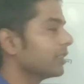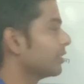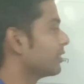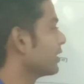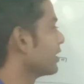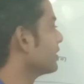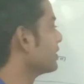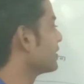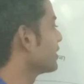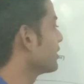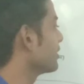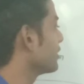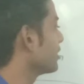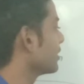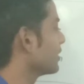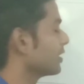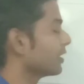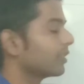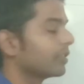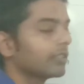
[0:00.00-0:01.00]
संसद
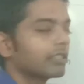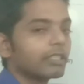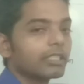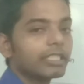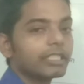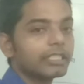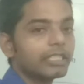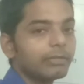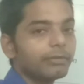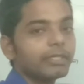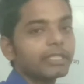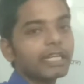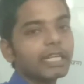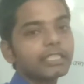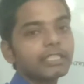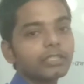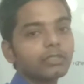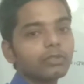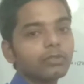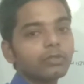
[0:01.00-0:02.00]
किसी भी
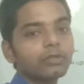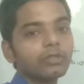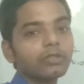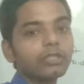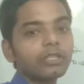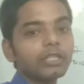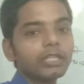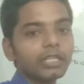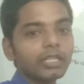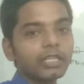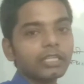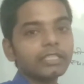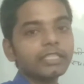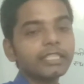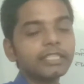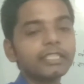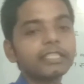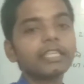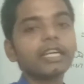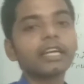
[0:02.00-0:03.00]
राज्य को ये
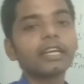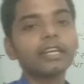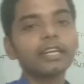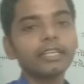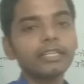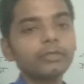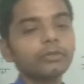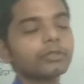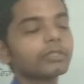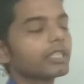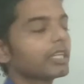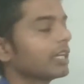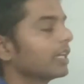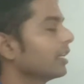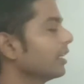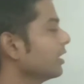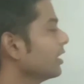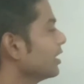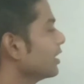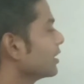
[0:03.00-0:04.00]
अधिकार नहीं होता
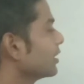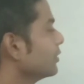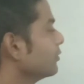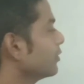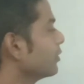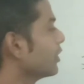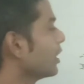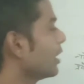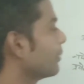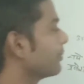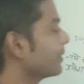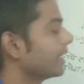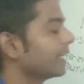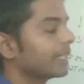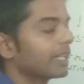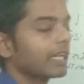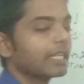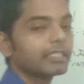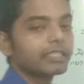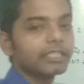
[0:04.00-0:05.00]
है कि वो
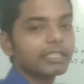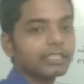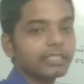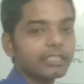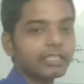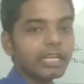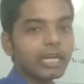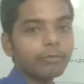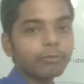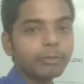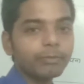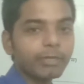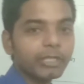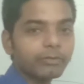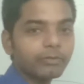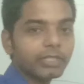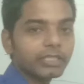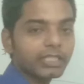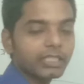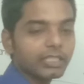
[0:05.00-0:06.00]
अपने राज्य के नाम में
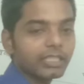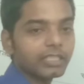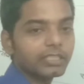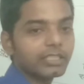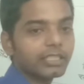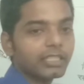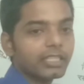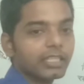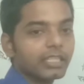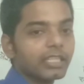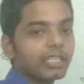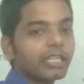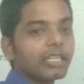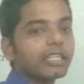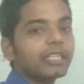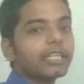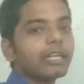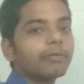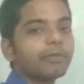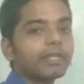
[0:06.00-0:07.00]
परिवर्तन कर सके
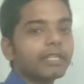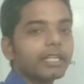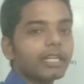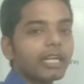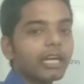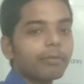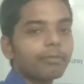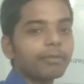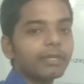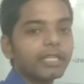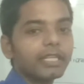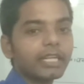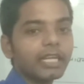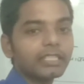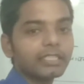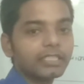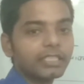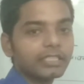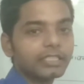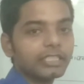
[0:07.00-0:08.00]
या फिर अपने
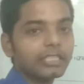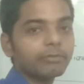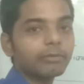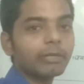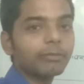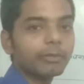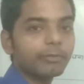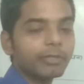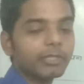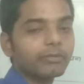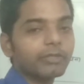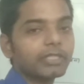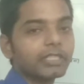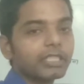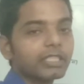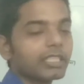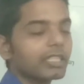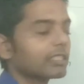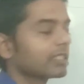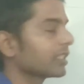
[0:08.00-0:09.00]
राज्य की सीमा में
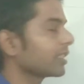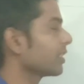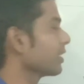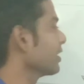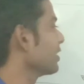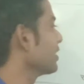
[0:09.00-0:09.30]
परिवर्तन कर सके